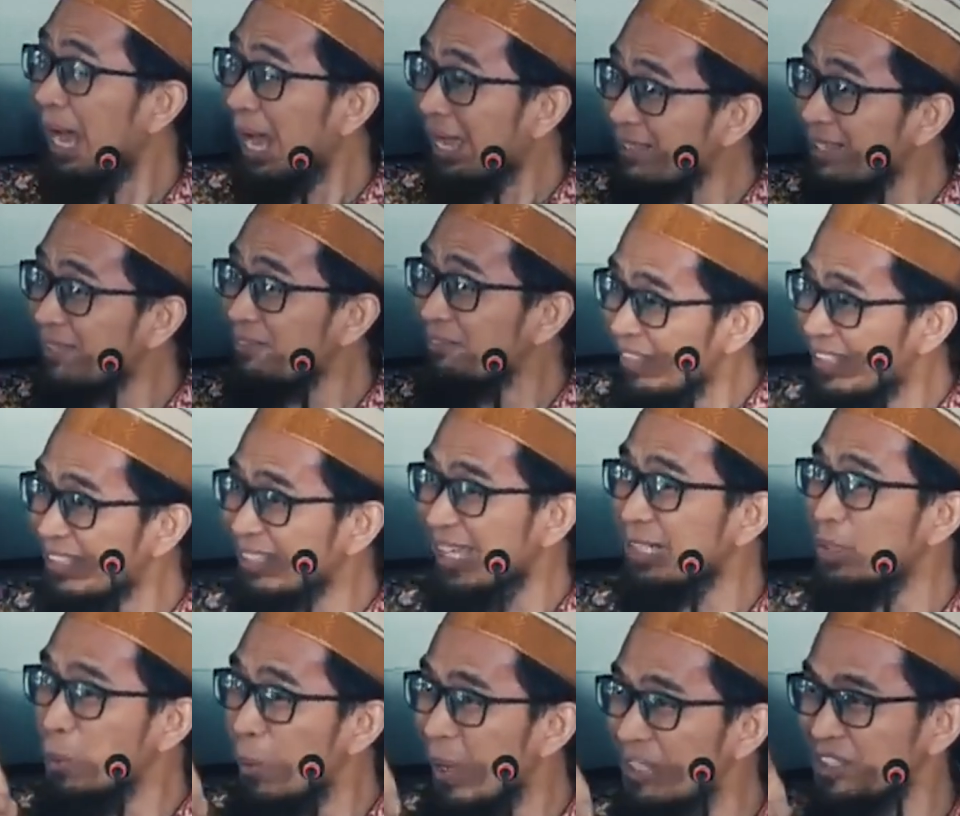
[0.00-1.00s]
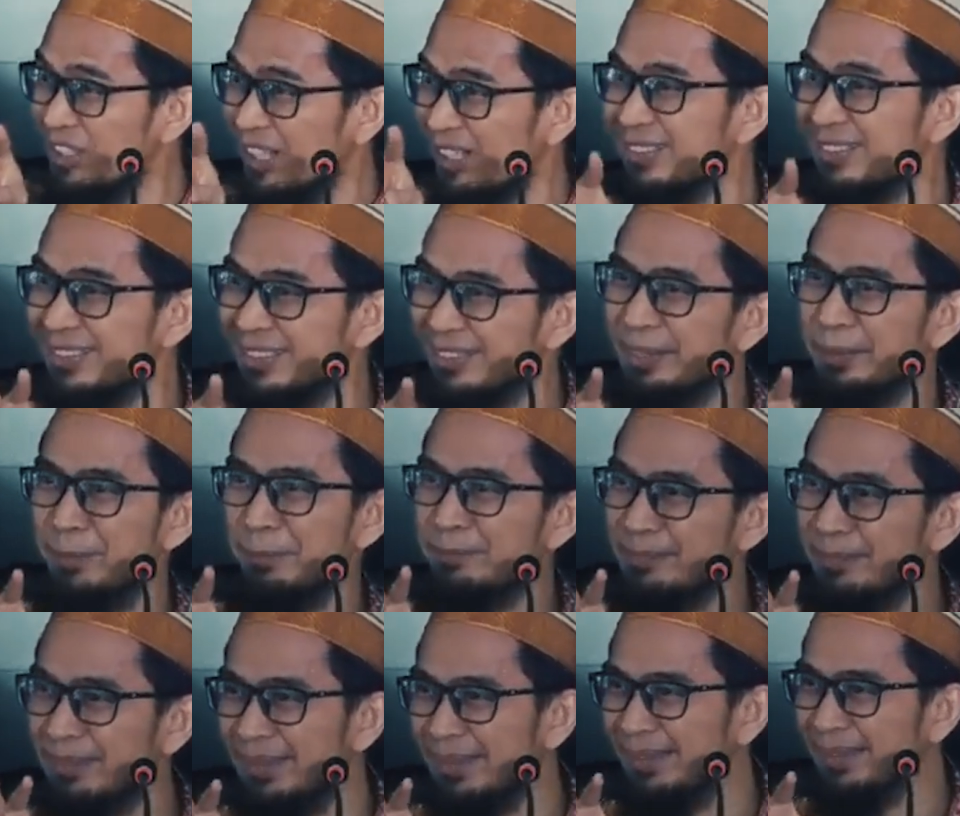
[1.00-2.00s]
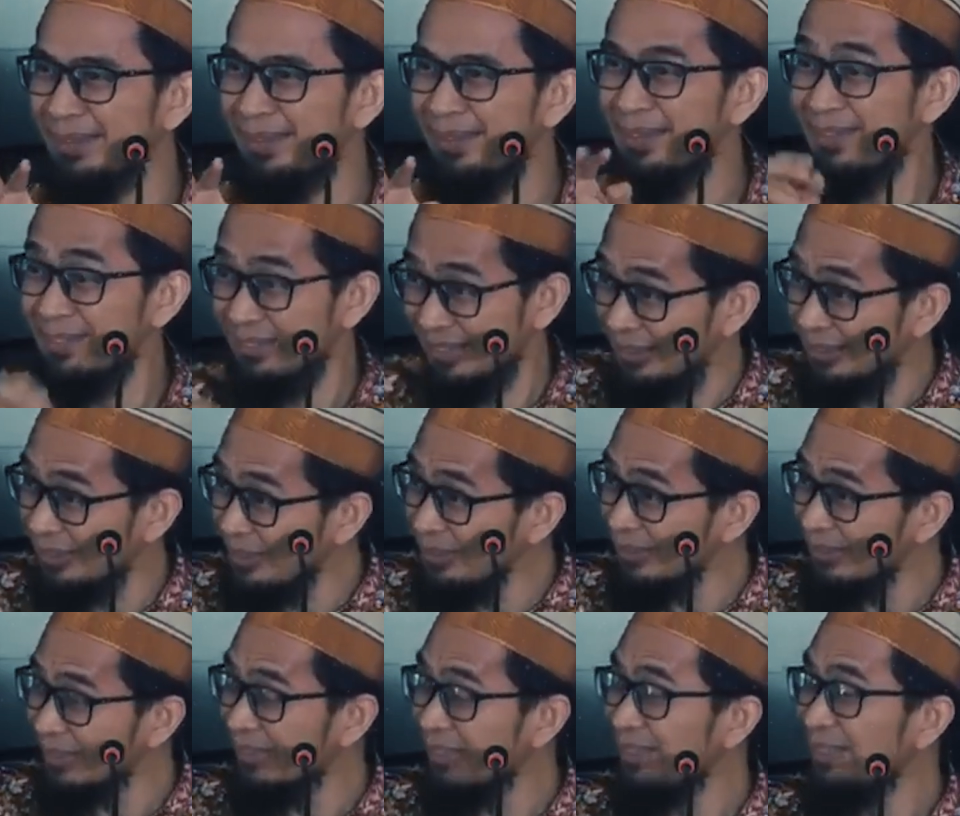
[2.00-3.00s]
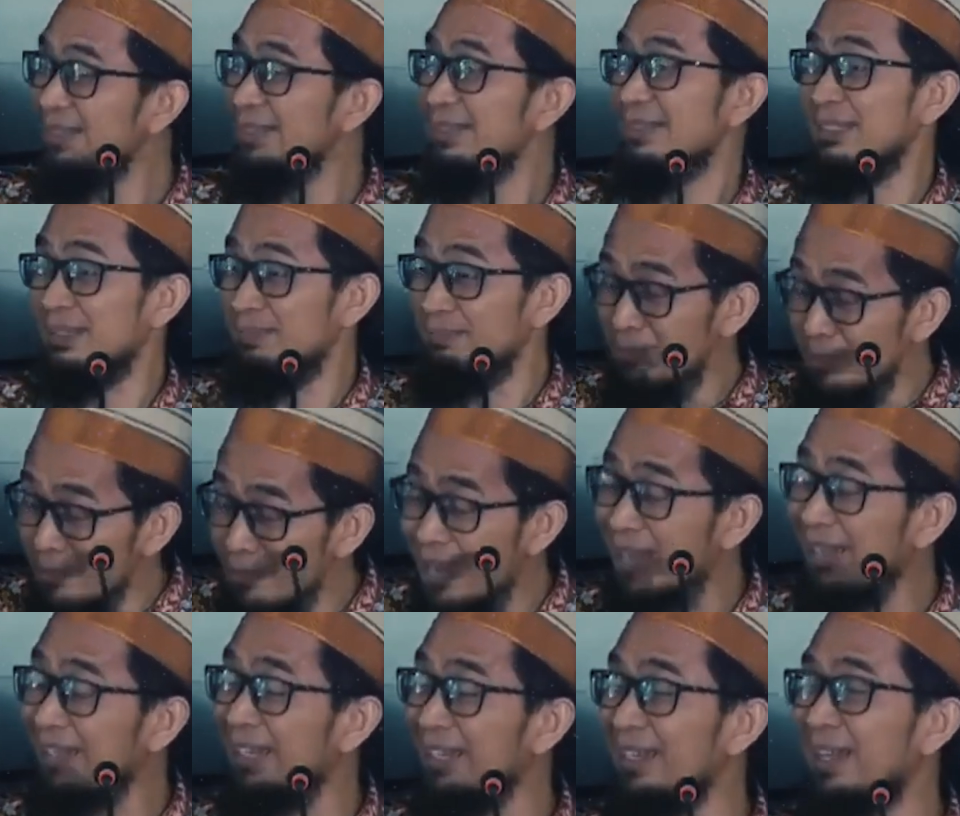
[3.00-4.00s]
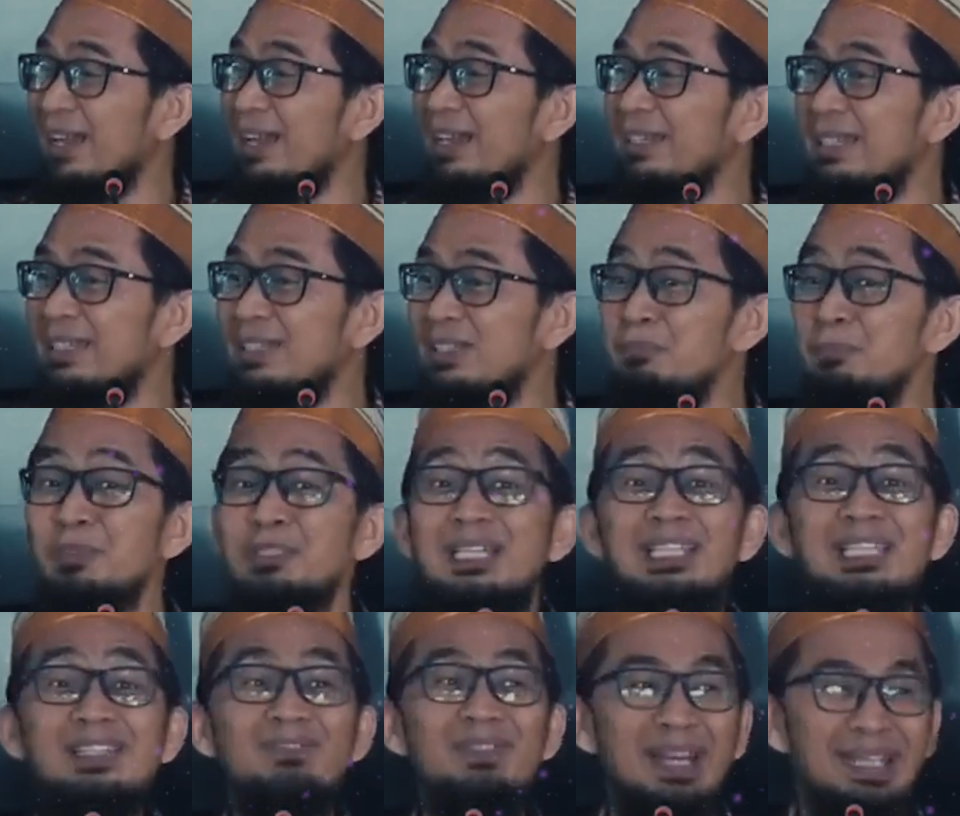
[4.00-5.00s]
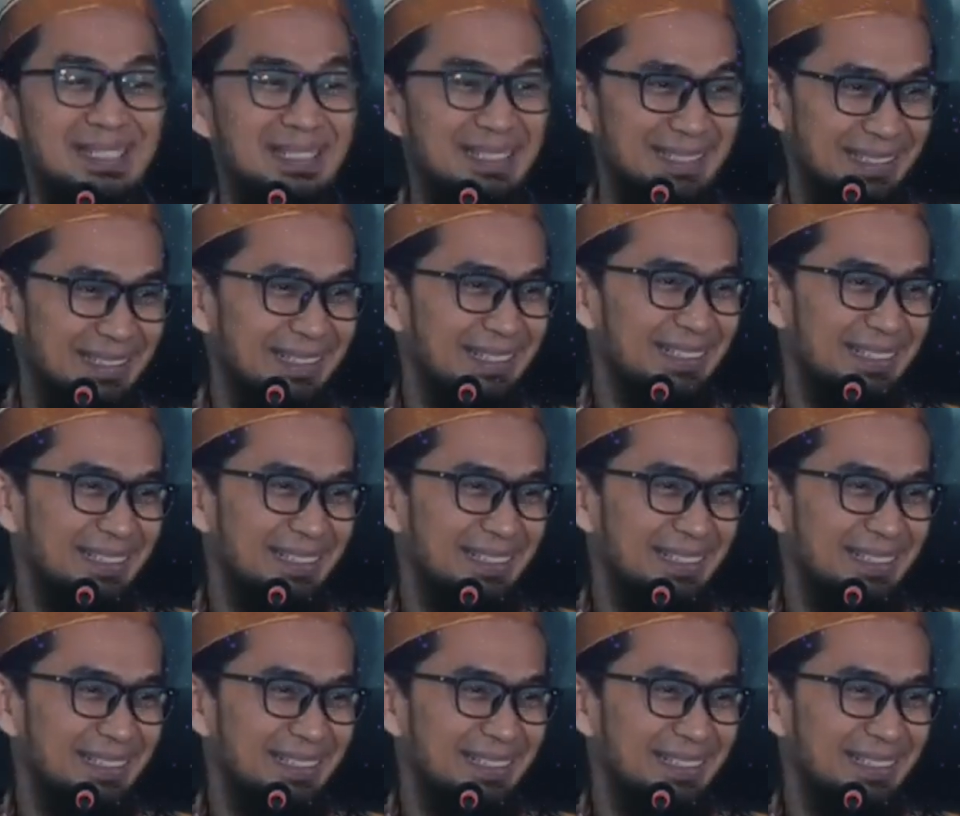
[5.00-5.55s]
hanya minta dua syarat saja. Satu, semua kalangan itu punya iman.